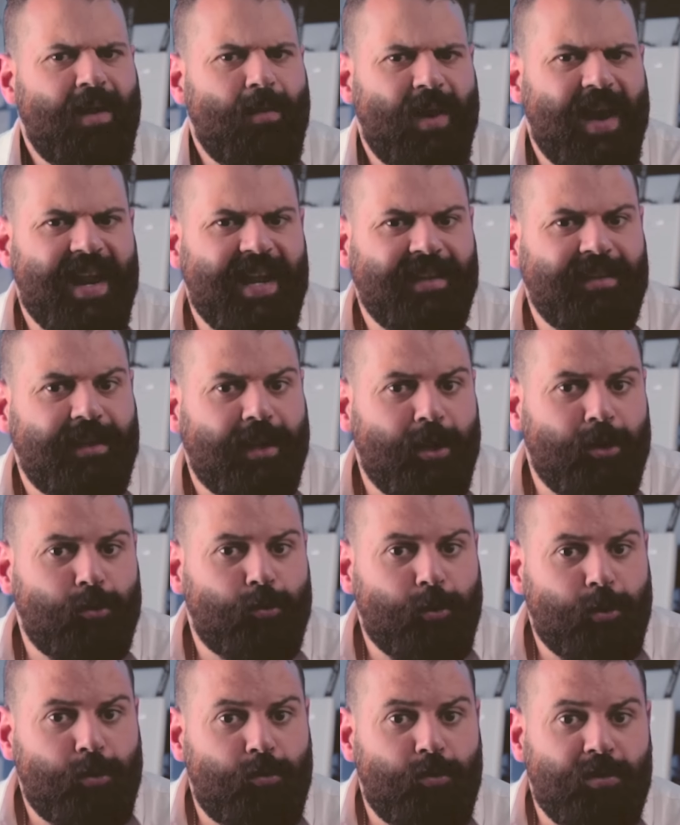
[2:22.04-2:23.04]
فوارد
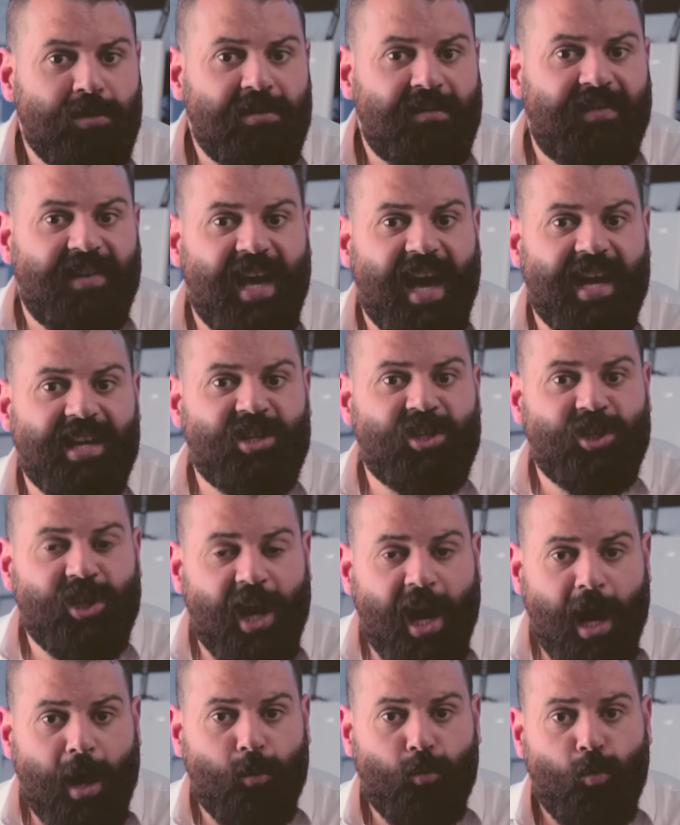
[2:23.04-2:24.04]
انه يكون في
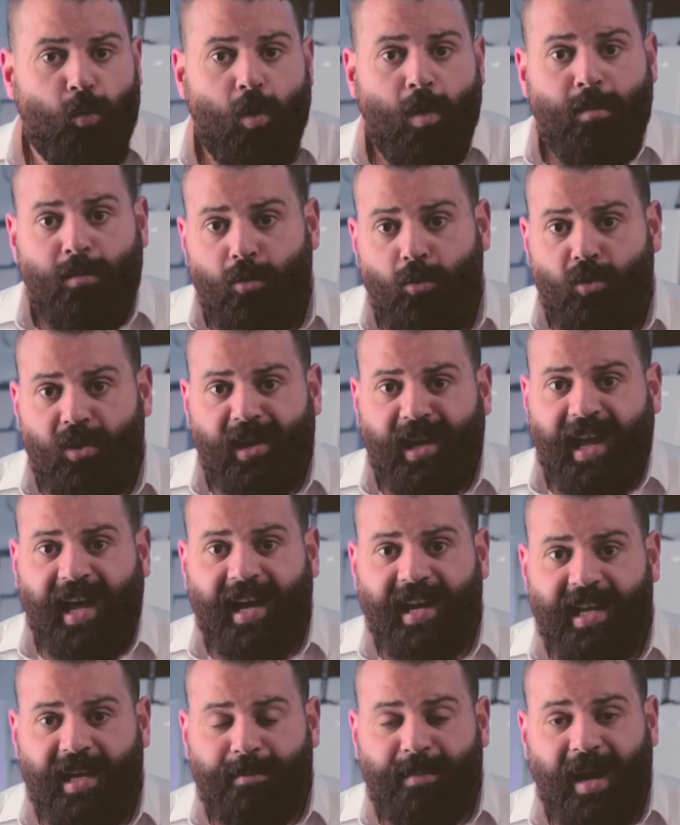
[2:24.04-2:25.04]
اشياء وامور
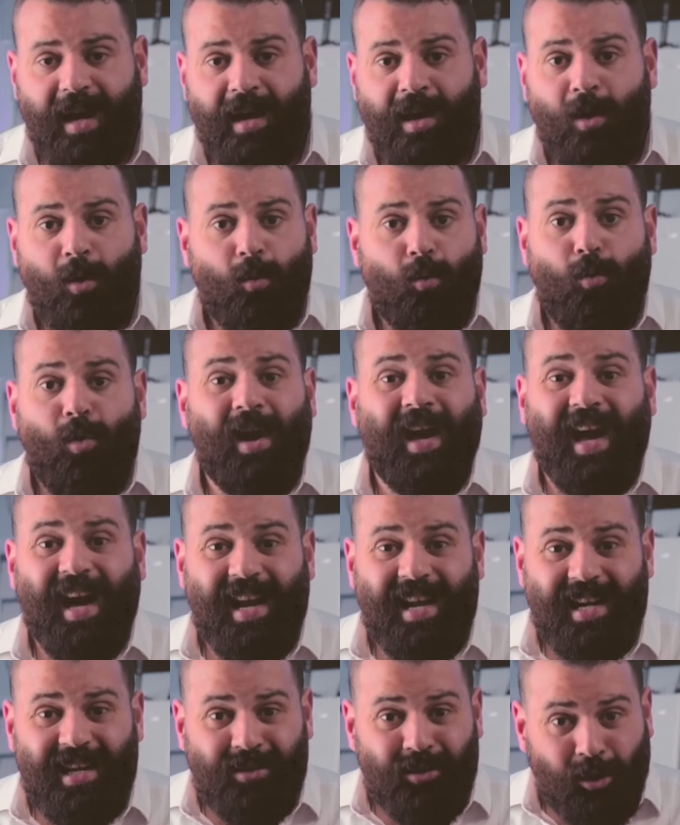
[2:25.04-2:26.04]
غريبة
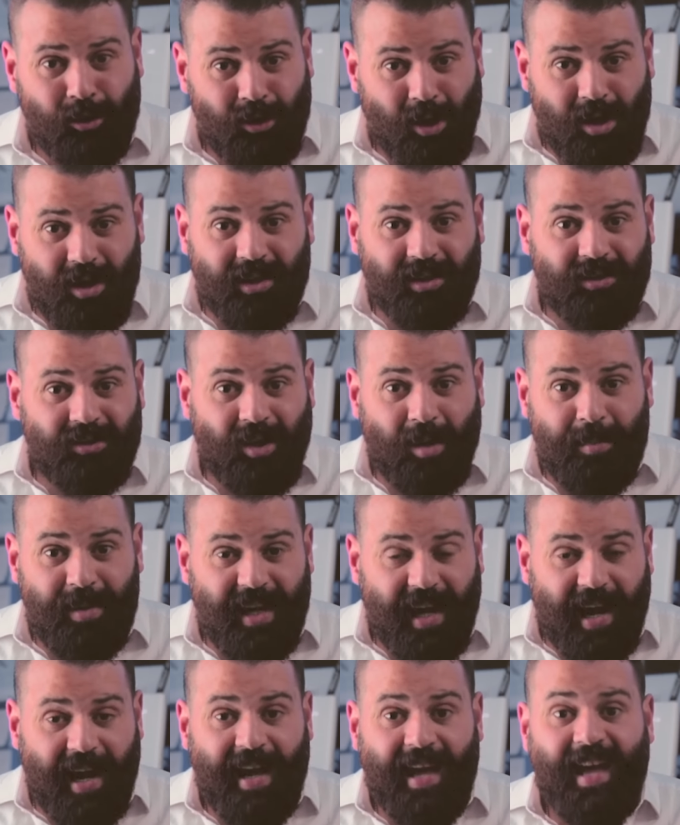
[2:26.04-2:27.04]
وخارج نطاق
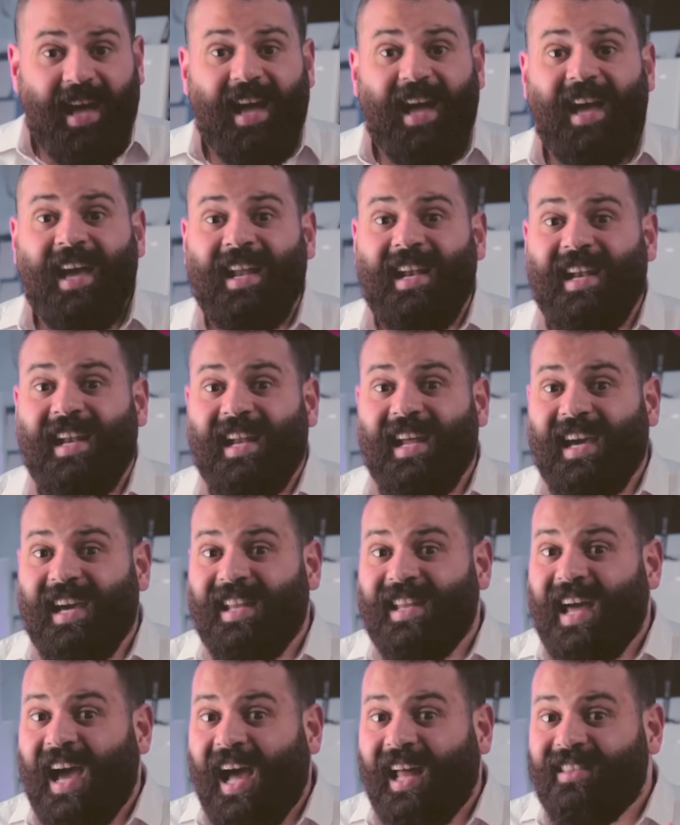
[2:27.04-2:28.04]
الطبيعة اللي
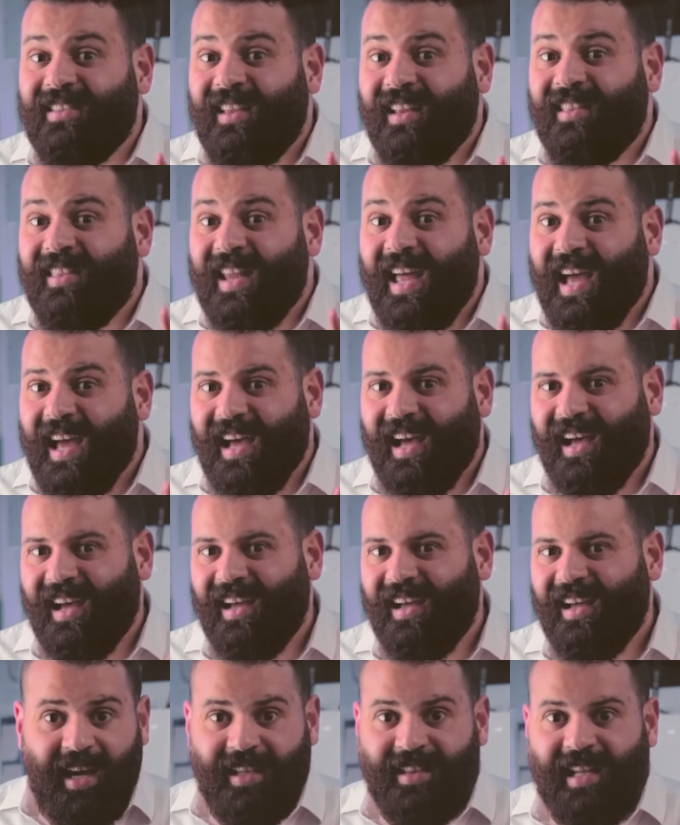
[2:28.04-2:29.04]
احنا حددناه
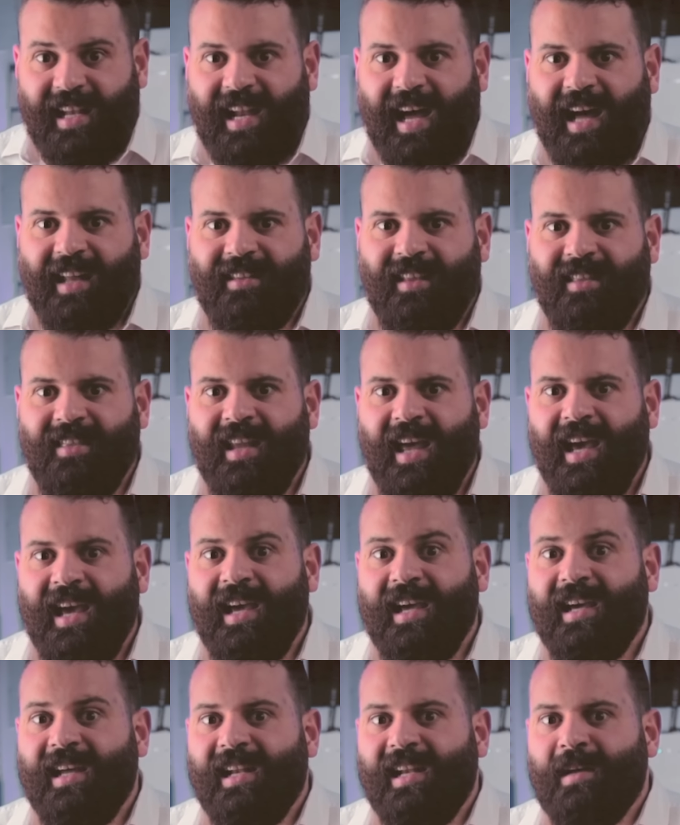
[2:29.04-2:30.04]
احنا اللي حددنا
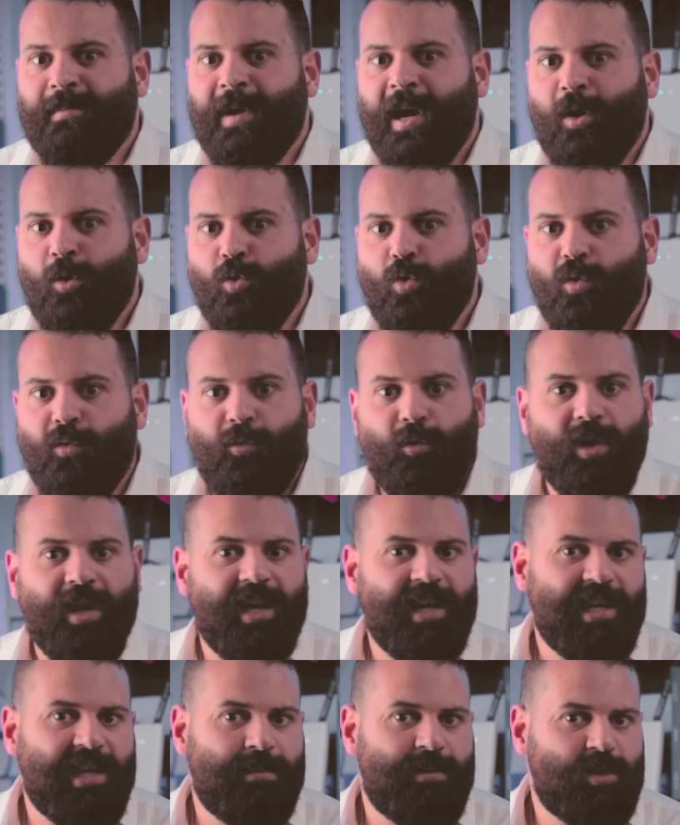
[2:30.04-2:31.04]
ايه اللي مألوف
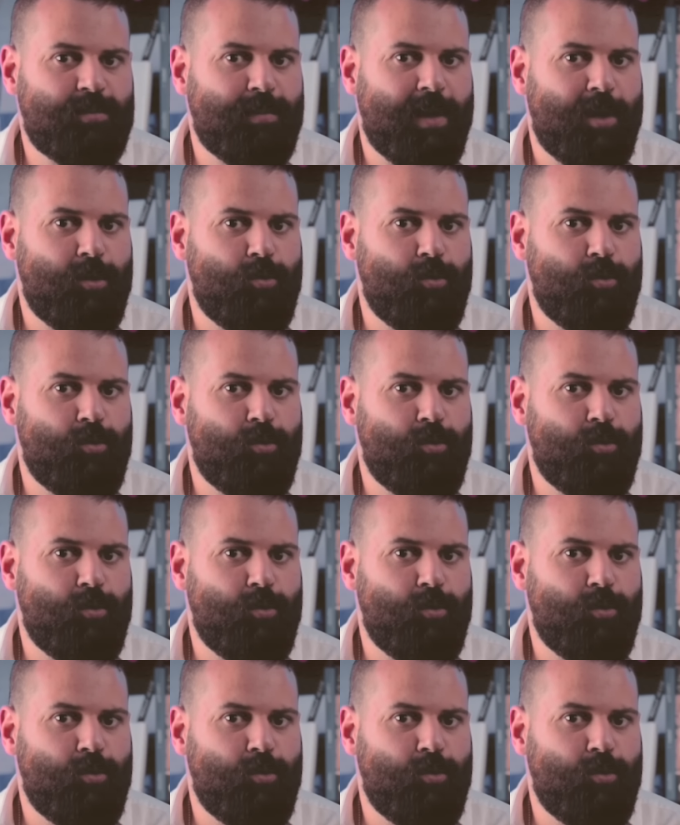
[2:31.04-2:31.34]
وايه اللي مش